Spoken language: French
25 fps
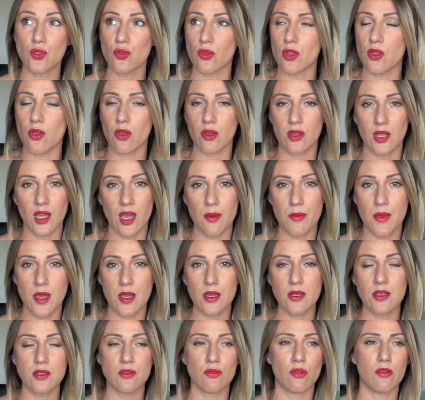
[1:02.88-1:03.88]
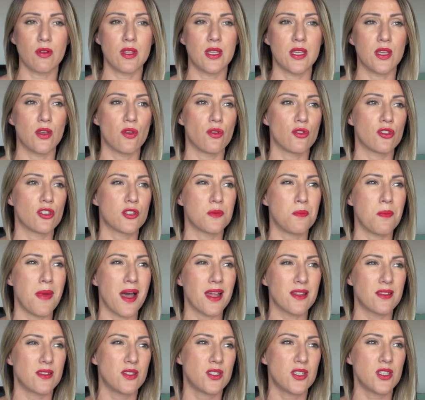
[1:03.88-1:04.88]
qui sont d'ailleurs très bien, qui sont les euh,
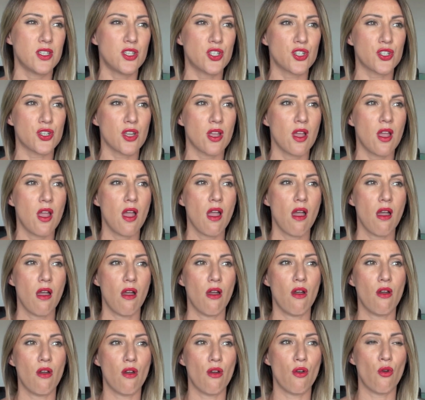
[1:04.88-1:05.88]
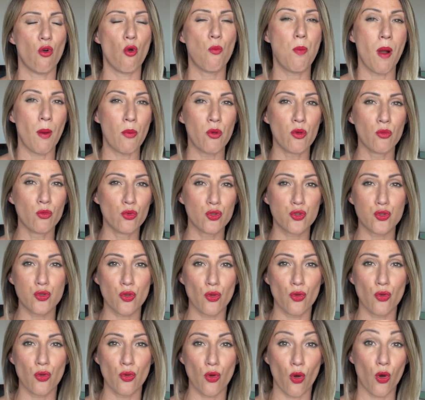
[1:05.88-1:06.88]
Smart Dish au pamplemousse
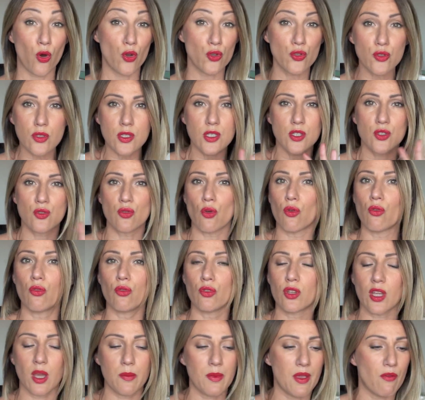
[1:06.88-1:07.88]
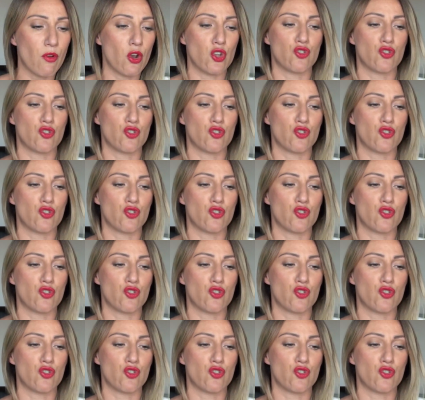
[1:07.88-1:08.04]
rose qui sont très bien.